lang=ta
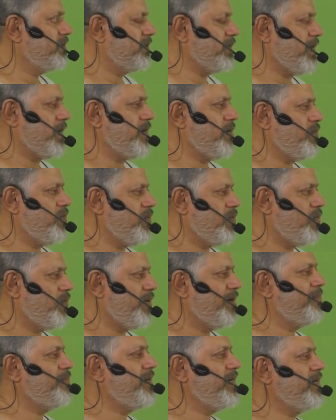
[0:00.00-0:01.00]
தான ஒரு
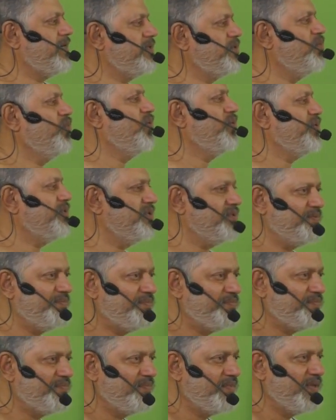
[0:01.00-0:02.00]
உடம்பாக எழுந்து ஓடுது
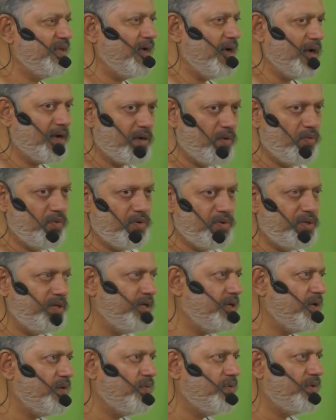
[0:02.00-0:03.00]
அங்கே ஓடுது
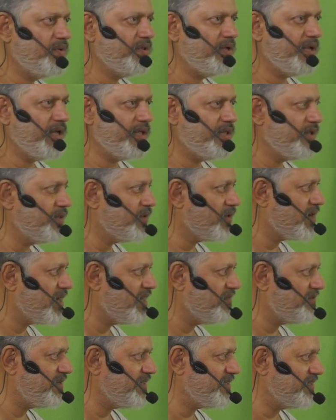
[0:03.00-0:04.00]
இங்கே ஓடுது எது ஏதோ
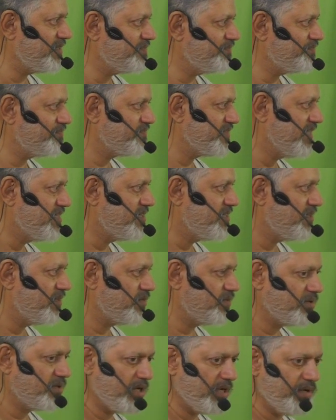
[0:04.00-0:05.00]
கவருது
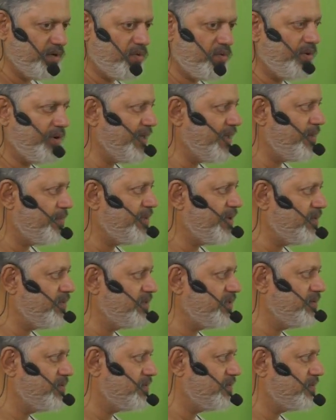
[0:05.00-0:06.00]
ஒரு கண்ணுக்குட்டியை எப்படி
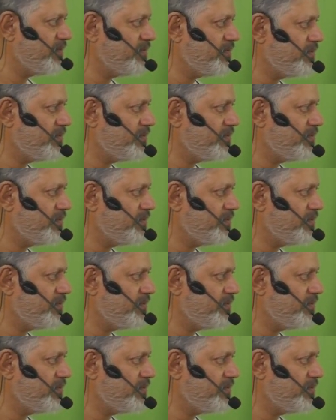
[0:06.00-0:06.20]
வந்து ஒரு